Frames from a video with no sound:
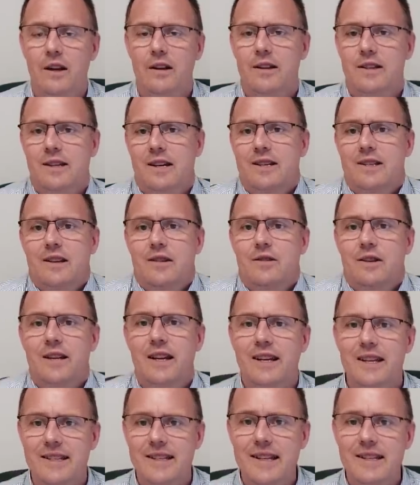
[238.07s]
Das heißt also,
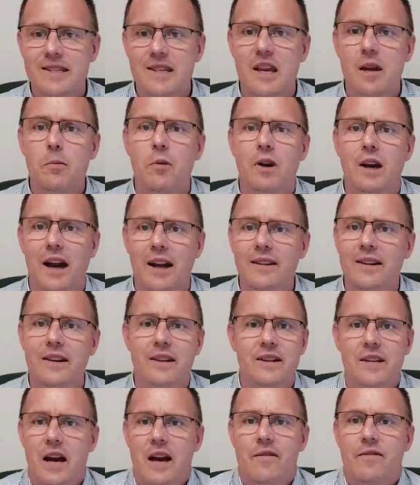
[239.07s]
der Gesetzgeber kann dann
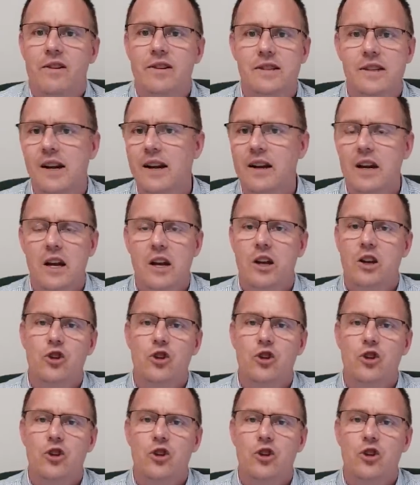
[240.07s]
nicht einfach sagen,